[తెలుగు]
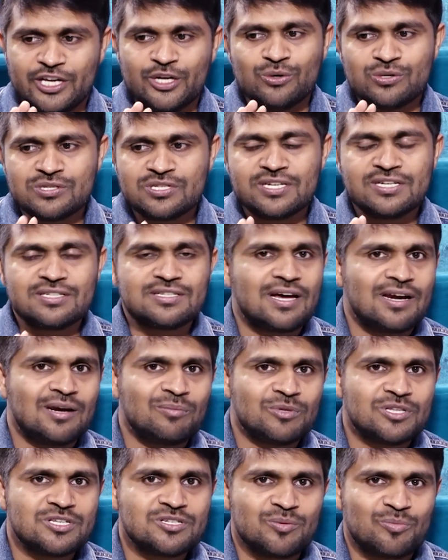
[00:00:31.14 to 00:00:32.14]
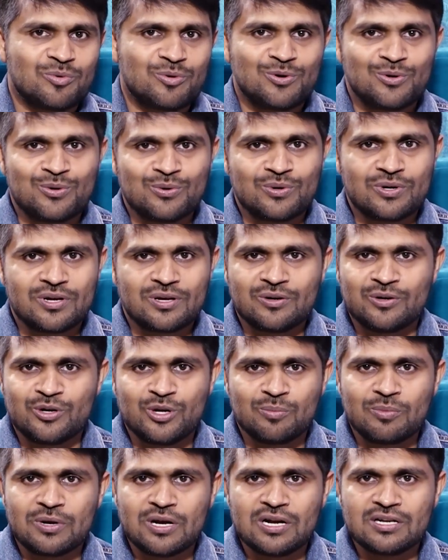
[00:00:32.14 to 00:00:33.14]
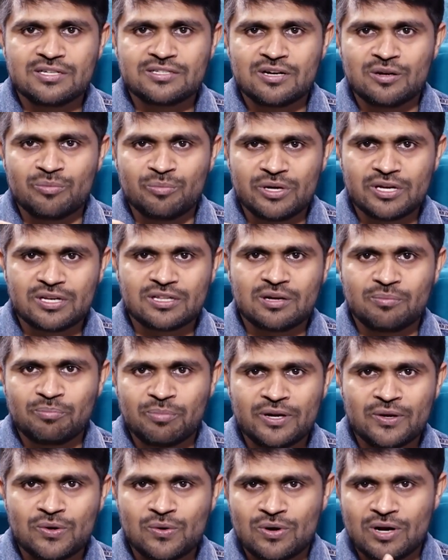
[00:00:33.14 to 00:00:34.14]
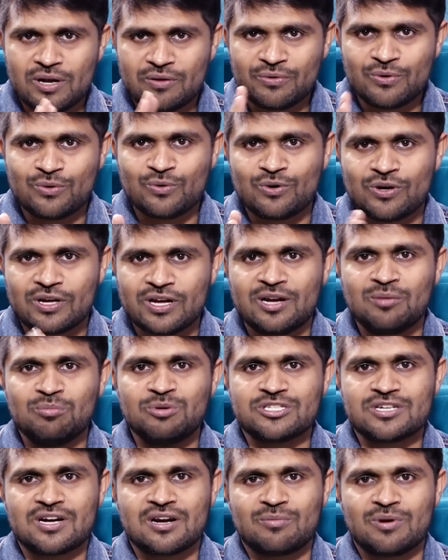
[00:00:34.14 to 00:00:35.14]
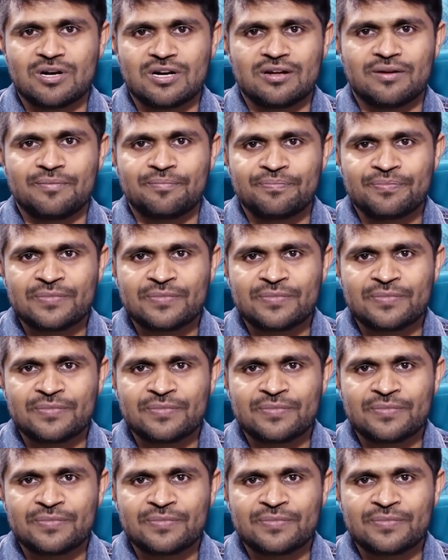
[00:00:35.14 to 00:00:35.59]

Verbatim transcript: ఈ రోజుకి చాలామంది చెప్పుకుంటూ ఉంటారు న్యూమరాలజీలో మీరు తప్ప ఇంకొకరు ఎవరు కూడా కనిపించరు అనమాట